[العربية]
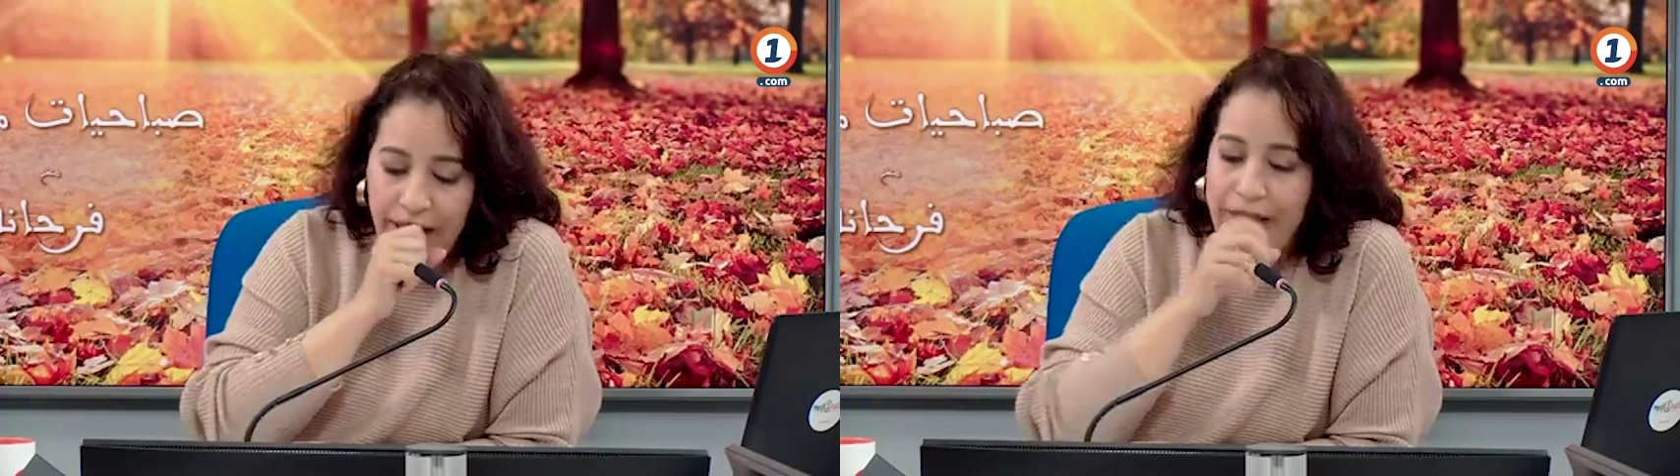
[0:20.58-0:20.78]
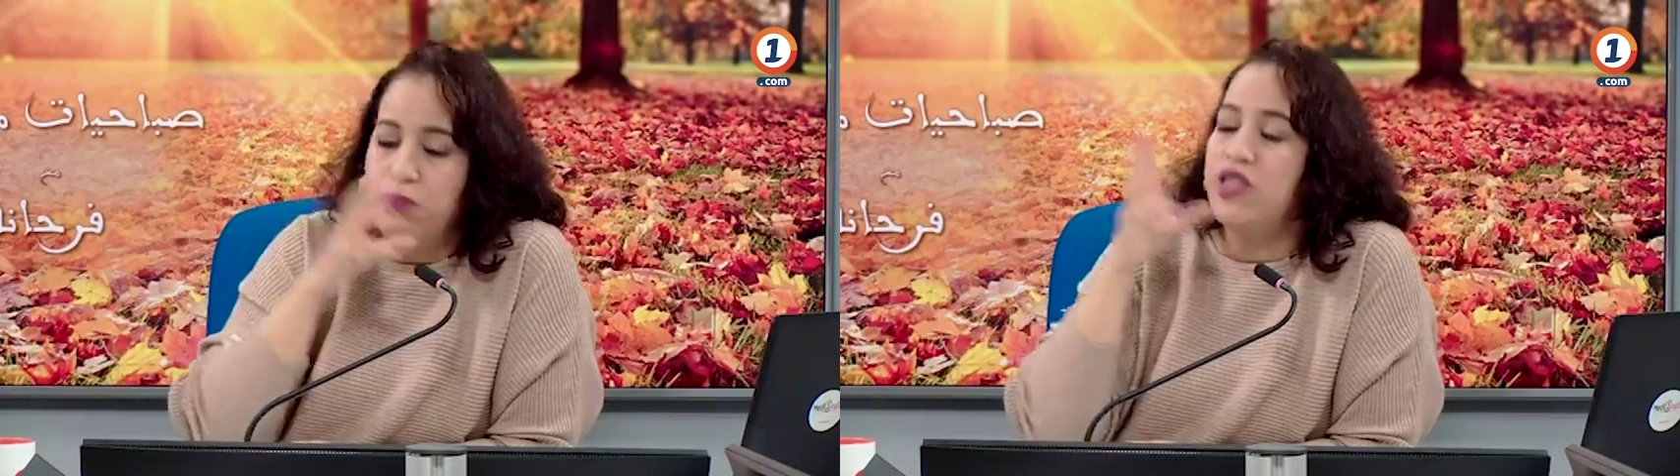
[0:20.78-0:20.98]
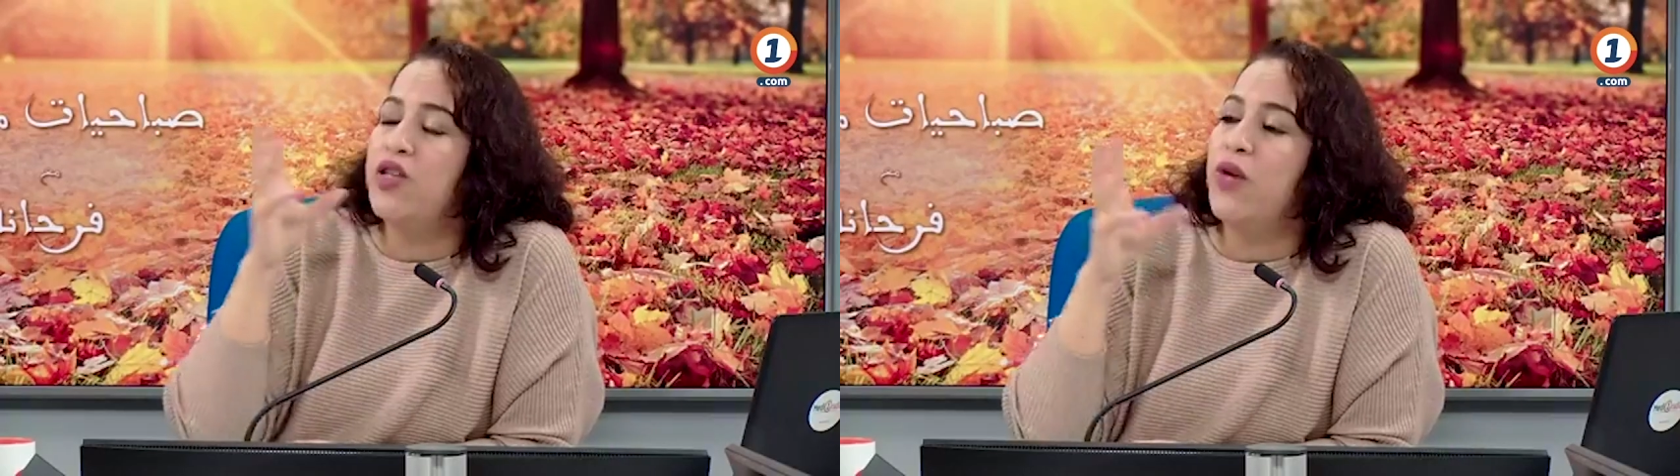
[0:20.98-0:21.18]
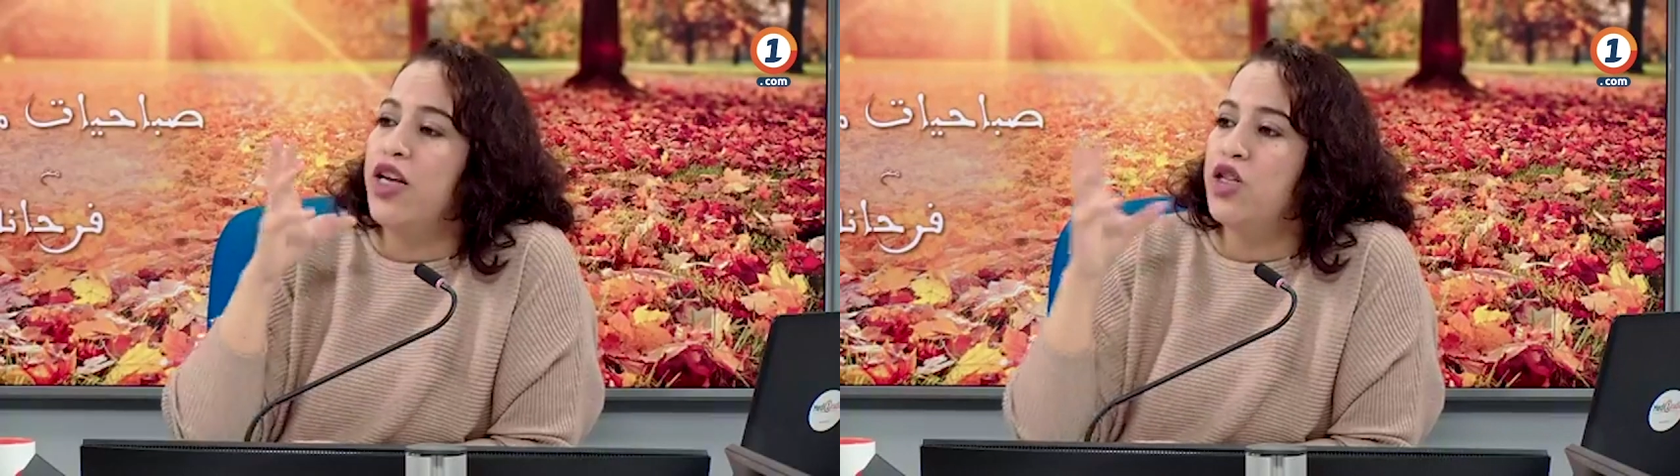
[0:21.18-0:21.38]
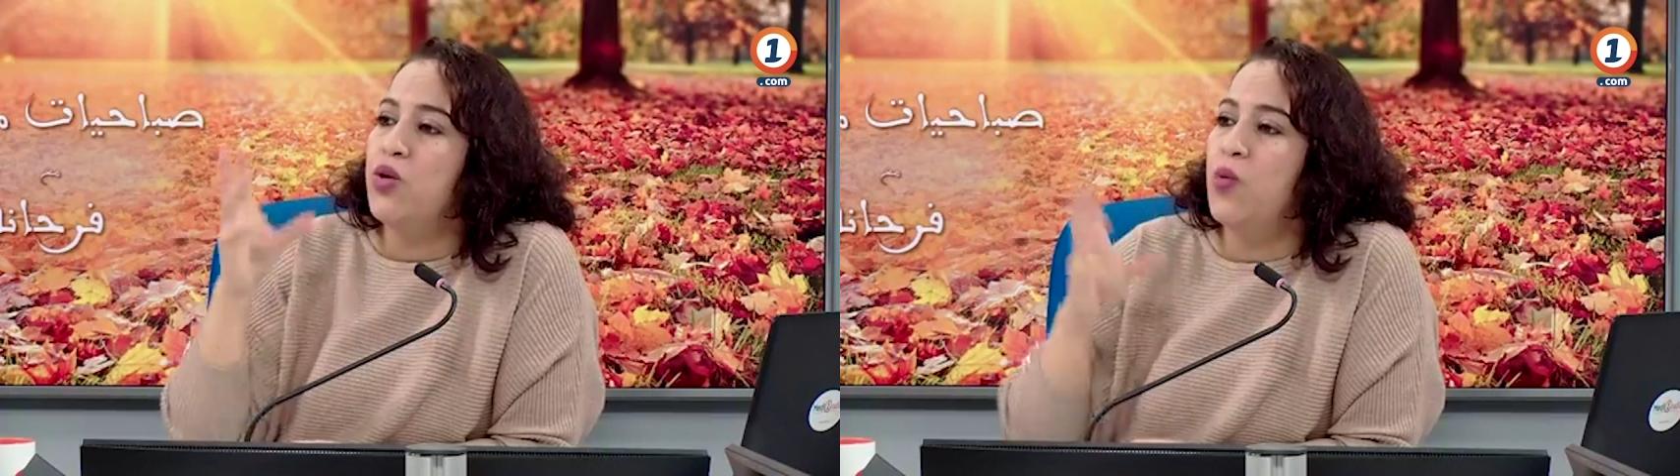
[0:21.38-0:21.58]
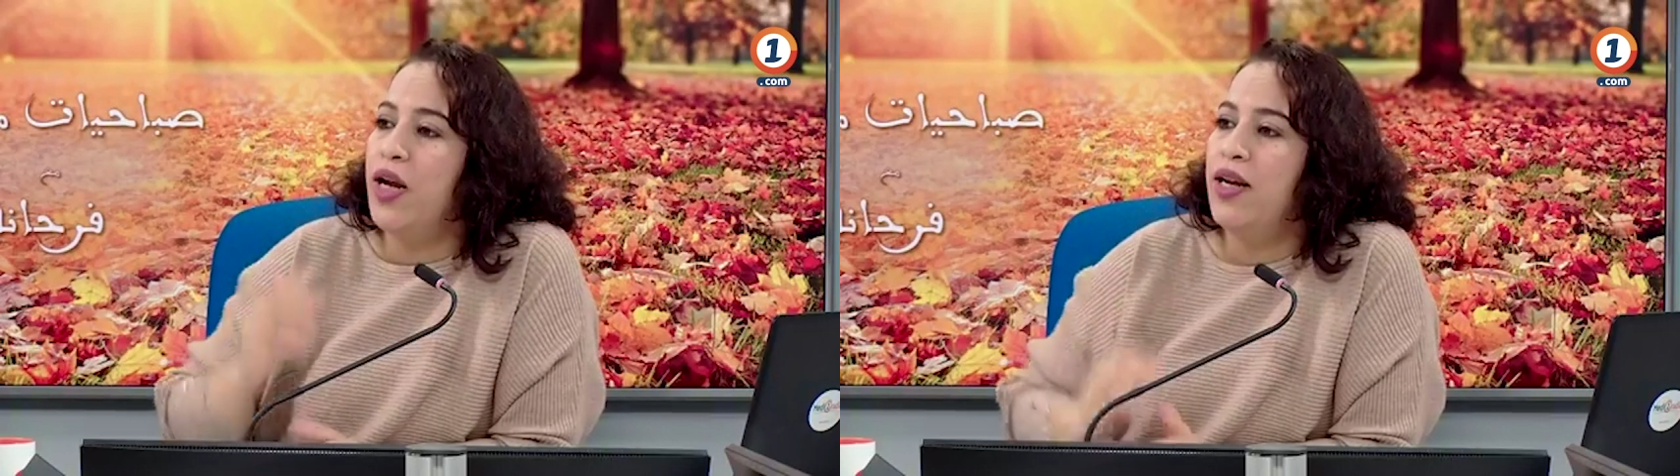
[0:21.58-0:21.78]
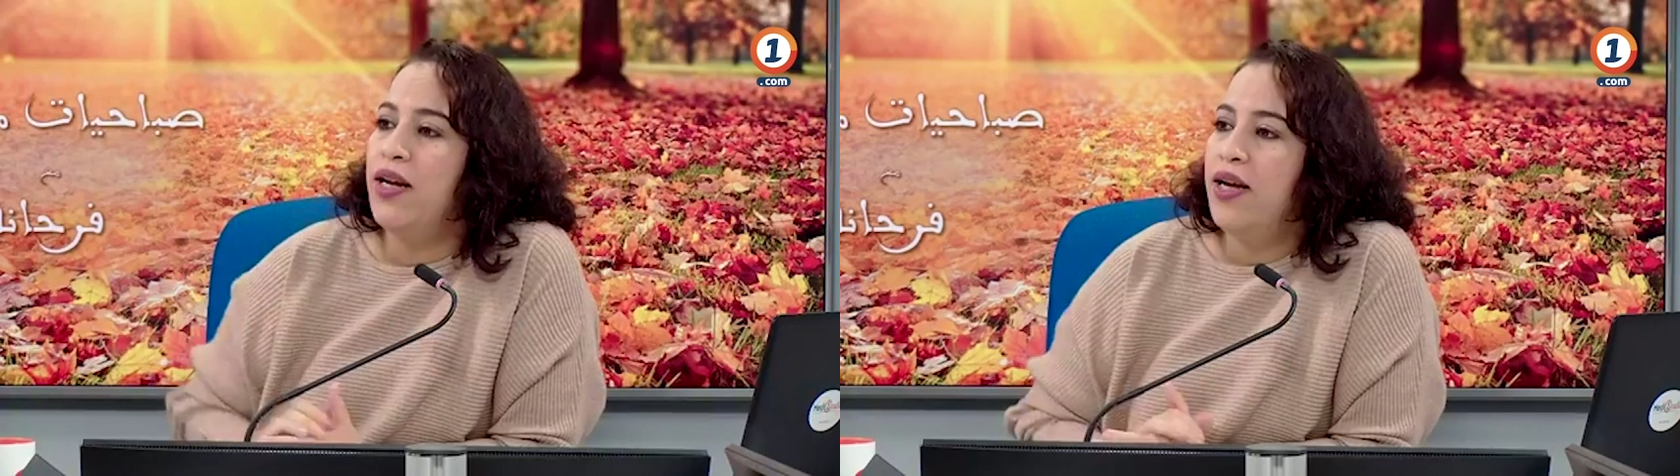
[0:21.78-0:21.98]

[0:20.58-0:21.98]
على مستوى الدول